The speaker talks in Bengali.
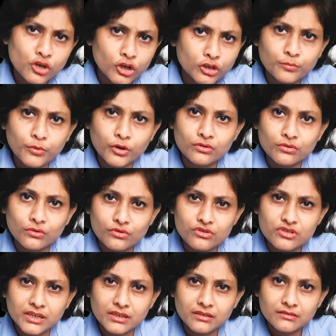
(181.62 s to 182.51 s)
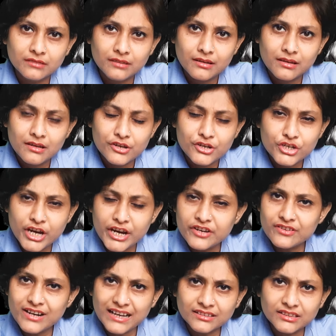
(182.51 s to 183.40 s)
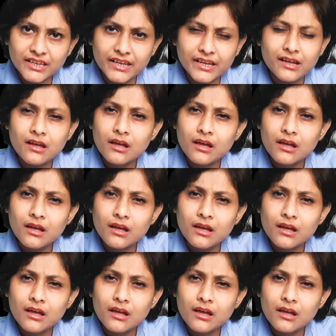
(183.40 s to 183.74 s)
ছটপট করছে সেই রাতে